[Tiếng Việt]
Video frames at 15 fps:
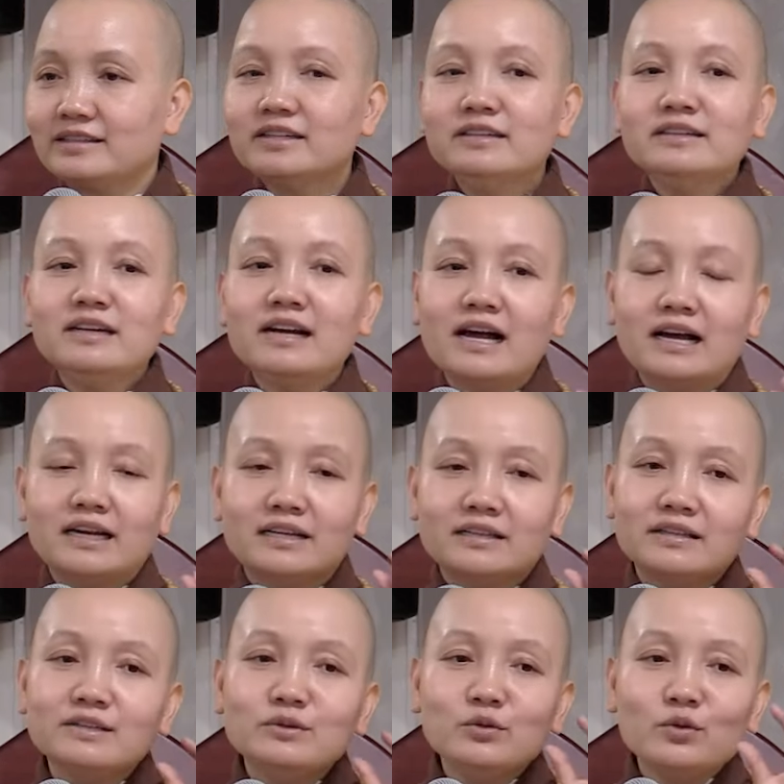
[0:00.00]
Tư là
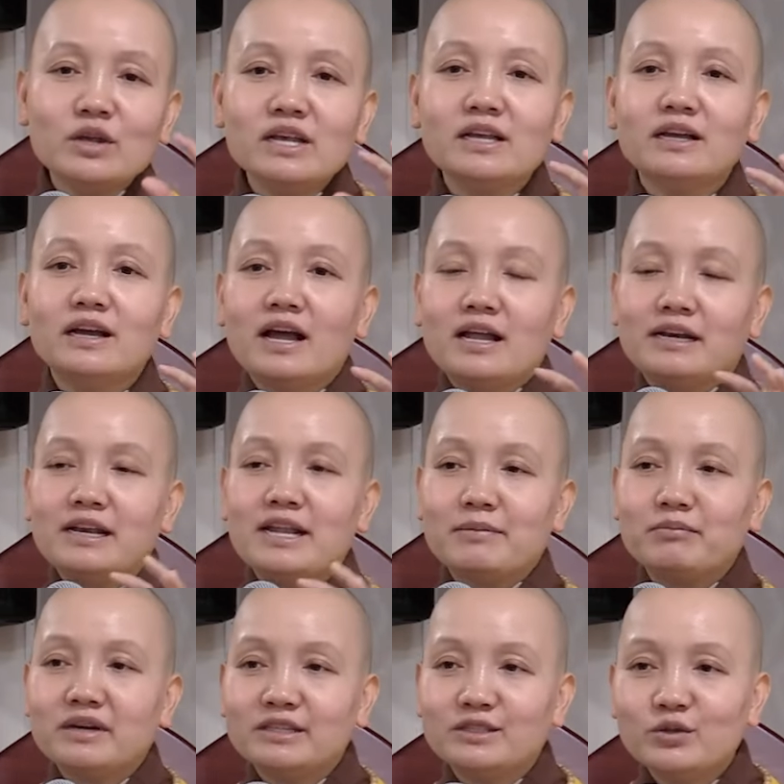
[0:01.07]
tư duy,
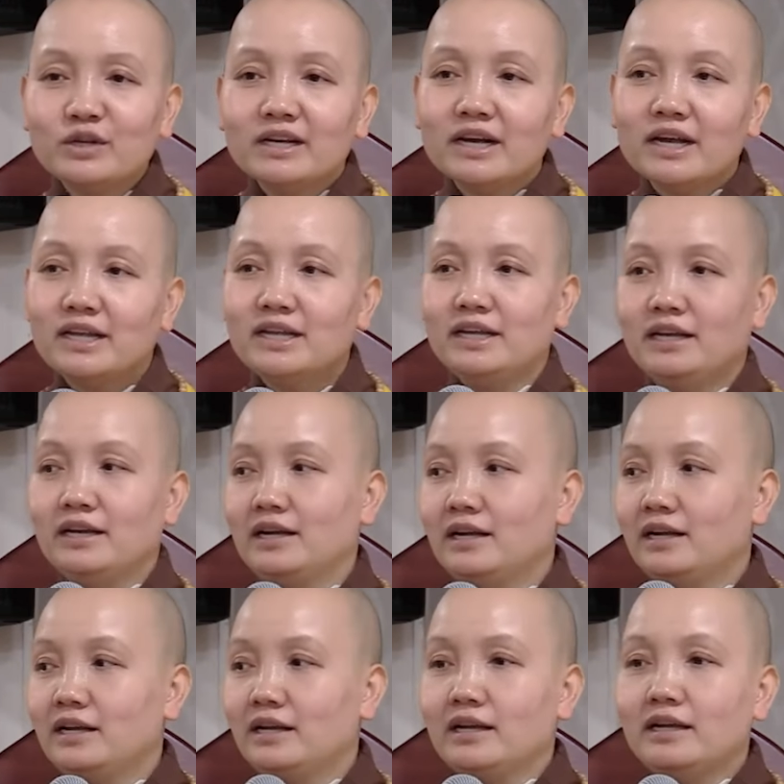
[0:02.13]
niệm là suy nghĩ.
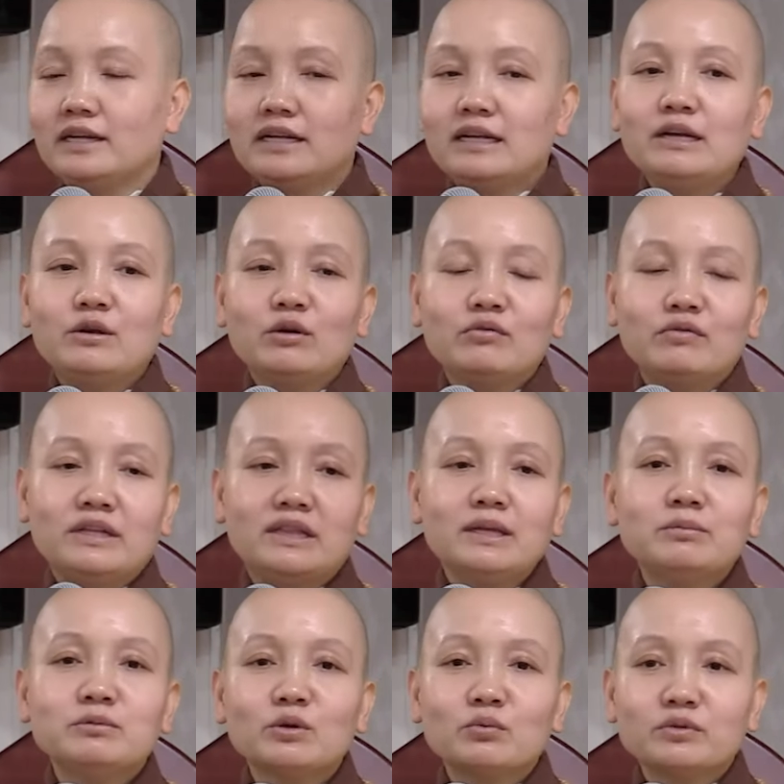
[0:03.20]
Khi quý vị
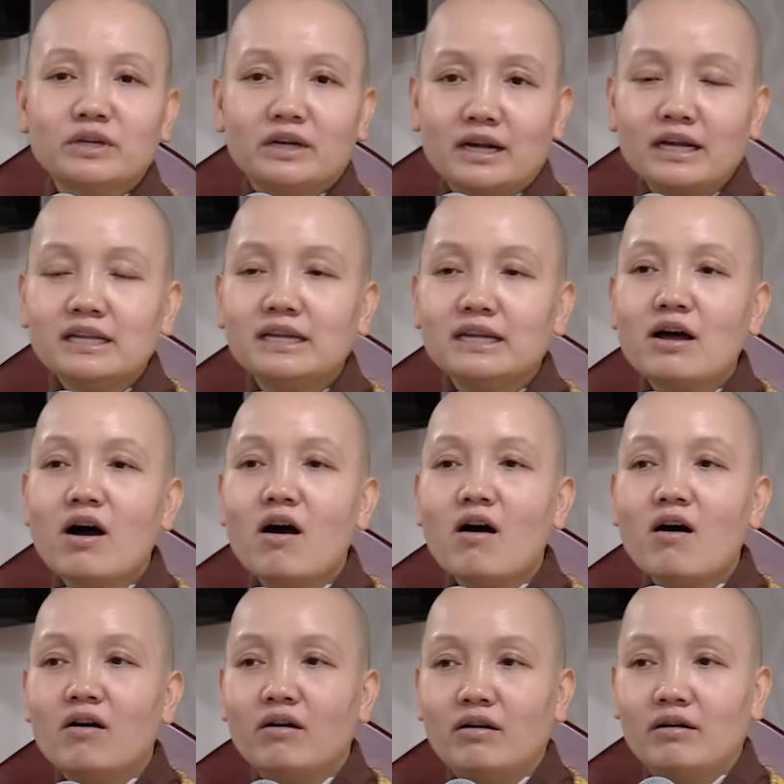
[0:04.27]
tiếp xúc những cái gì
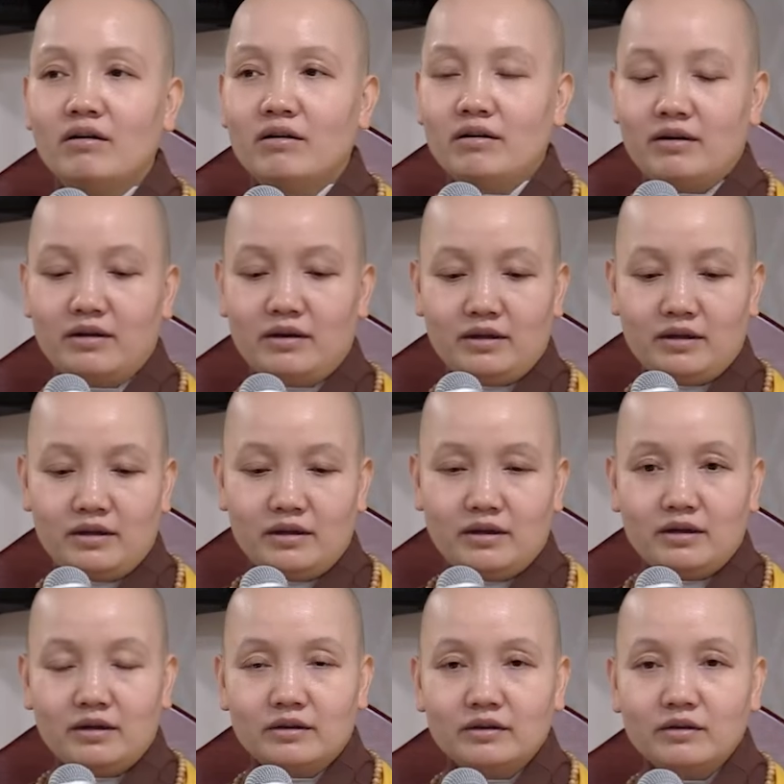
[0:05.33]
đó
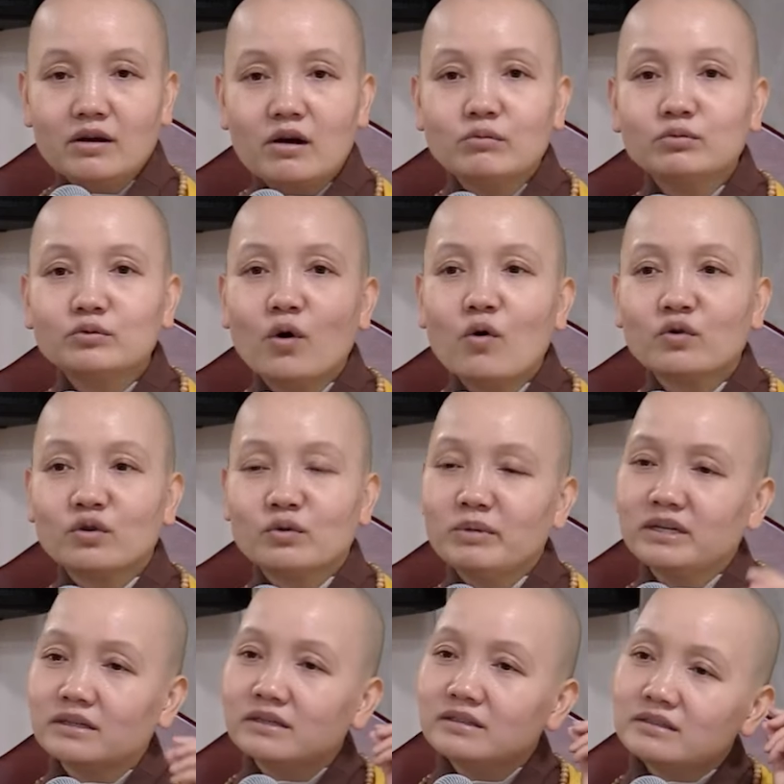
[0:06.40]
nó không tốt rồi
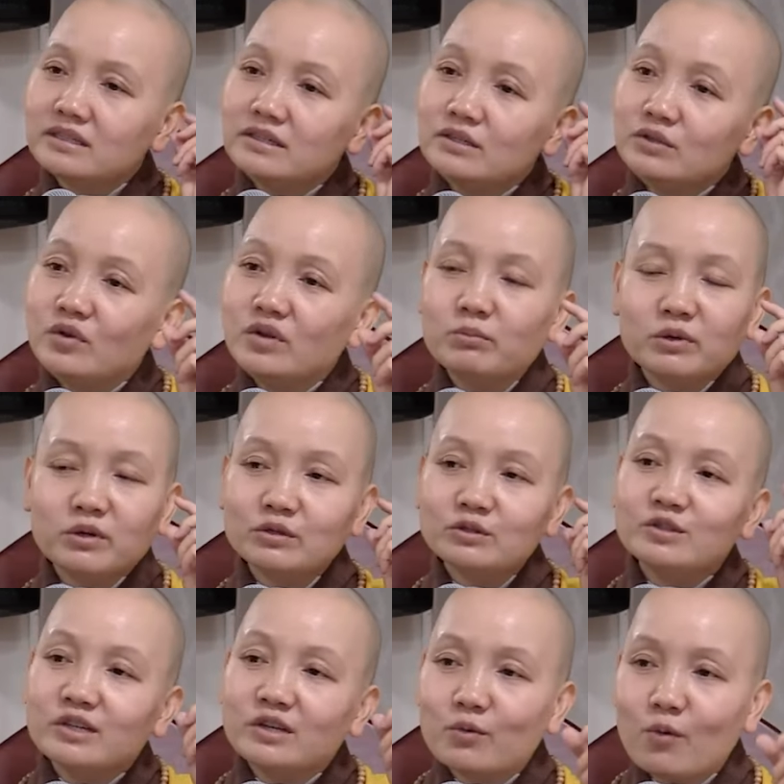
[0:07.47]
mình cứ tư duy, mình cứ
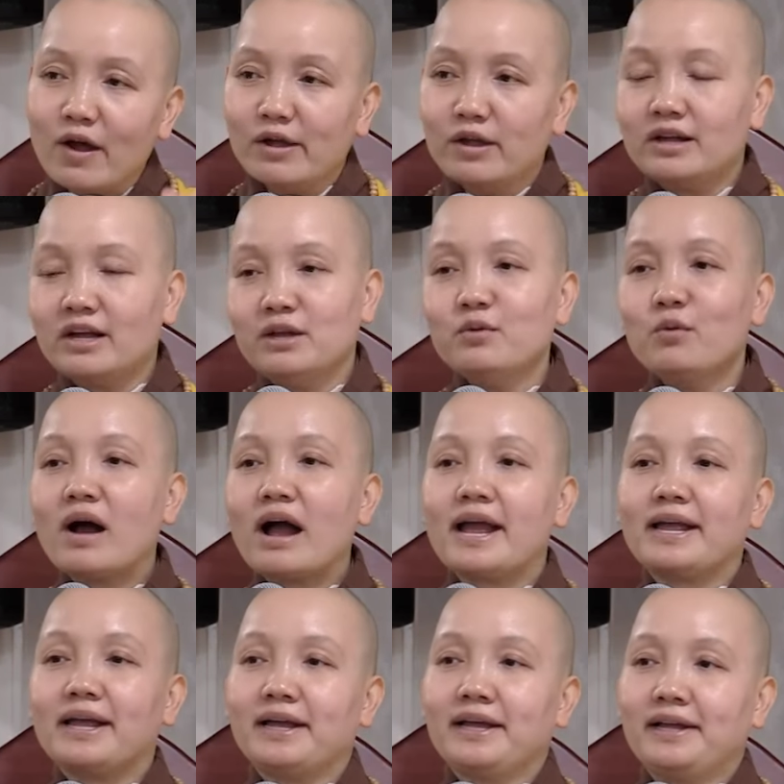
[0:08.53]
suy ngoại, nghĩ
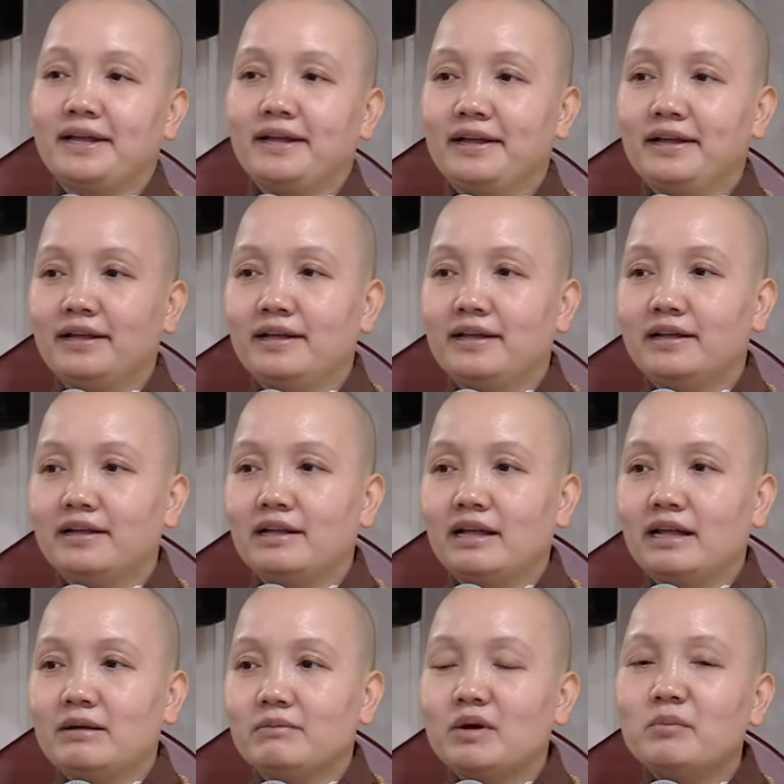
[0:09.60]
hoài.
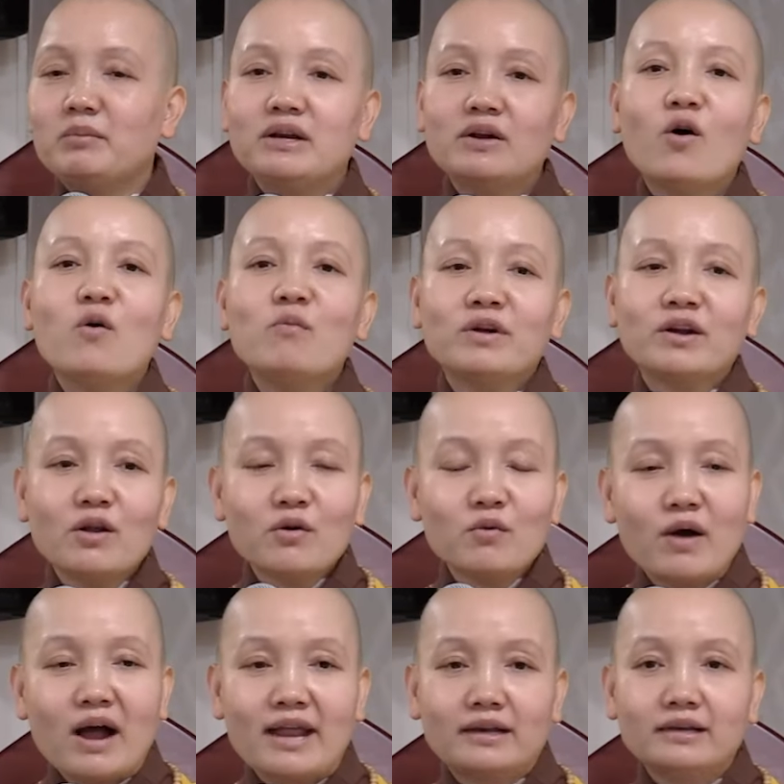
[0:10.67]
Mà mình ôm cái đó
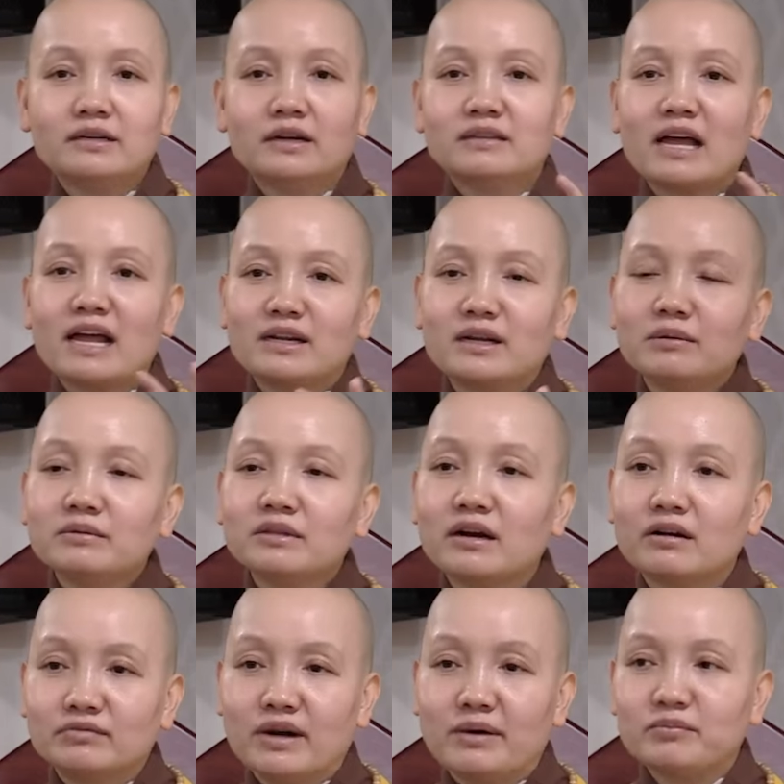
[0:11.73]
hoài nó trở thành cái
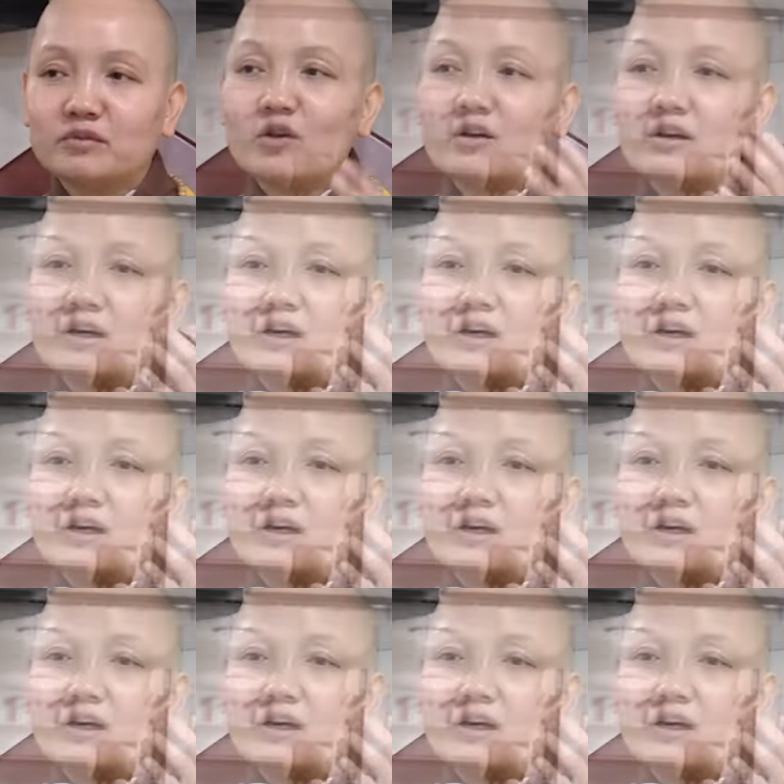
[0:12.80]
thực phẩm, nó,